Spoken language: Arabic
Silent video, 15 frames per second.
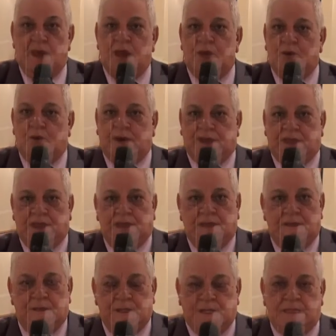اوعي
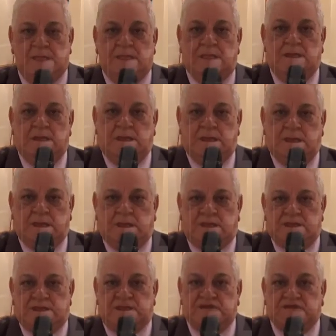
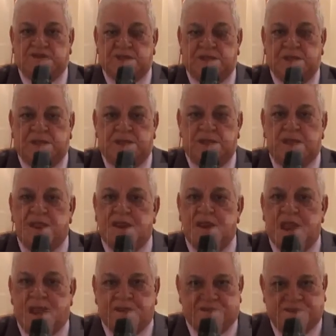تفتكري
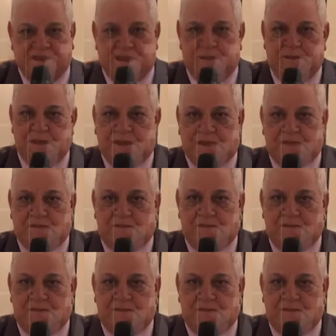اني هسيبك